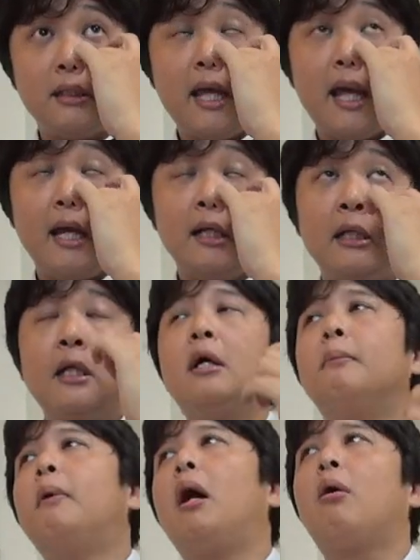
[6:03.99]
で、
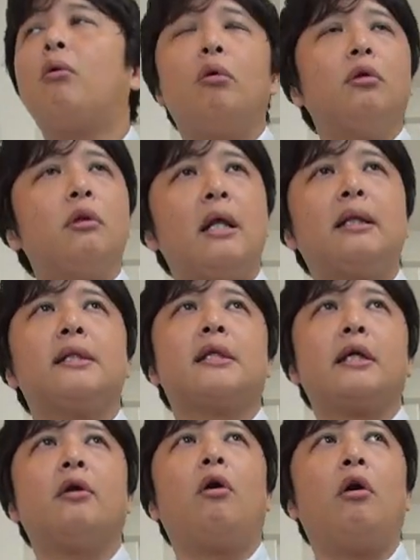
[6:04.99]
まあ、この音なんです
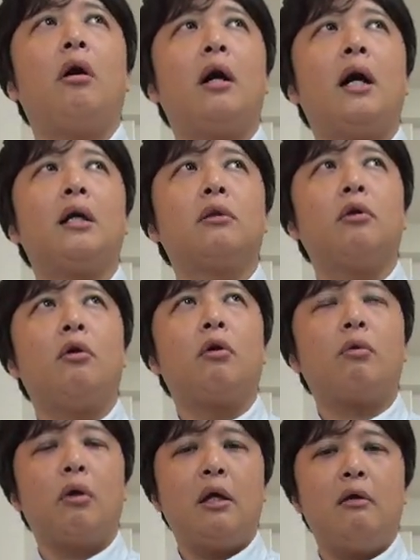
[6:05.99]
けど、あ
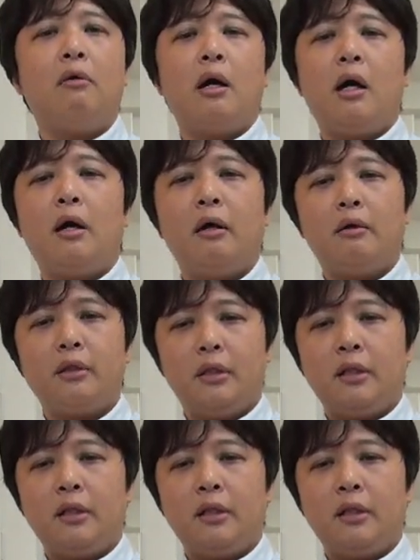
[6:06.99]
と、これは、